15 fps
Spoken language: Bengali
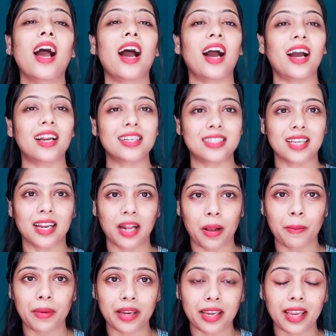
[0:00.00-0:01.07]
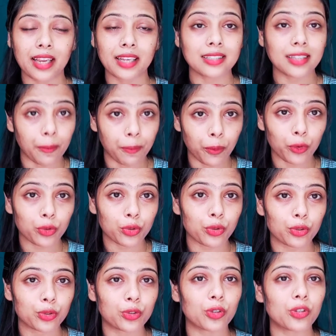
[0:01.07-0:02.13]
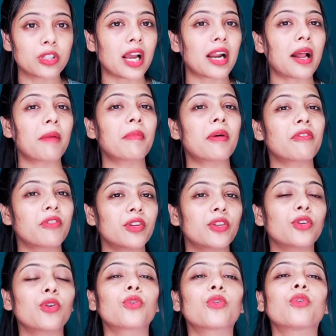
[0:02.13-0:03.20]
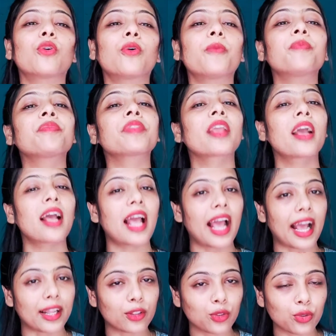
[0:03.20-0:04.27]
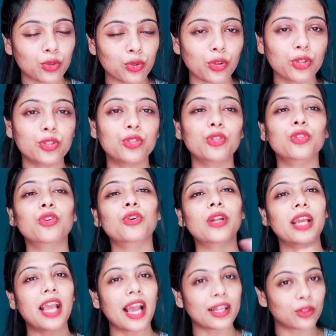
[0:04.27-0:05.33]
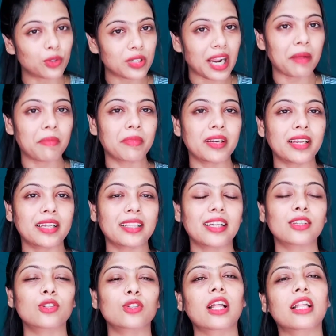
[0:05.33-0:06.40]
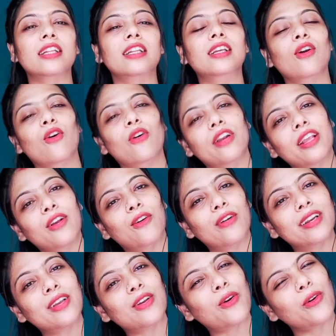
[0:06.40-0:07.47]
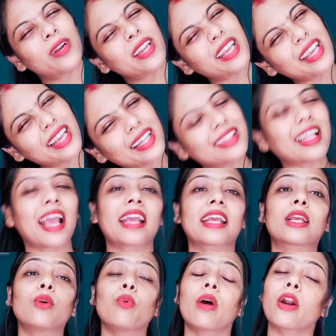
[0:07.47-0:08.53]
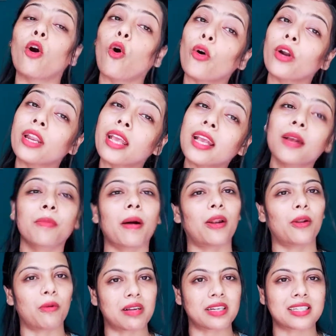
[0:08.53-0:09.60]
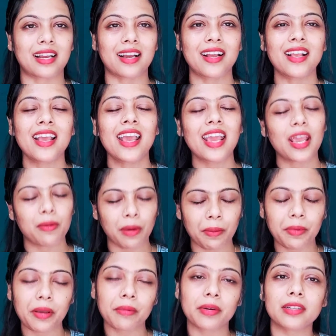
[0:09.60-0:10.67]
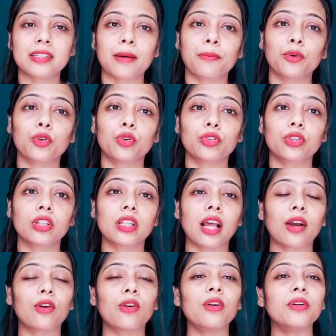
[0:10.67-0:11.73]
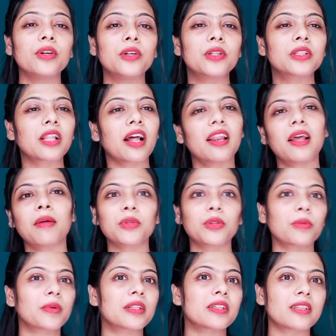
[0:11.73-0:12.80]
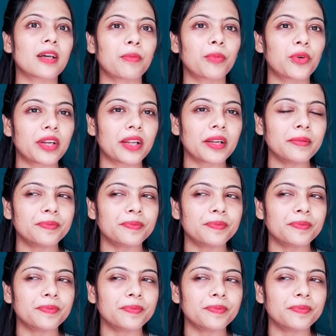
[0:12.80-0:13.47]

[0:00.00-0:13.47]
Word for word: আর যারা আমাকে সাপোর্ট করছো যারা আমার ভিডিওগুলো এত ধৈর্য ধরে এত টাইম নিয়ে দেখছো তাদেরকে অনেক অনেক অনেক থ্যাংক ইউ আর অনেক ভালোবাসা এভাবেই আমাকে সাপোর্ট করতে থাকো তাহলে আমি তোমাদের সাপোর্টের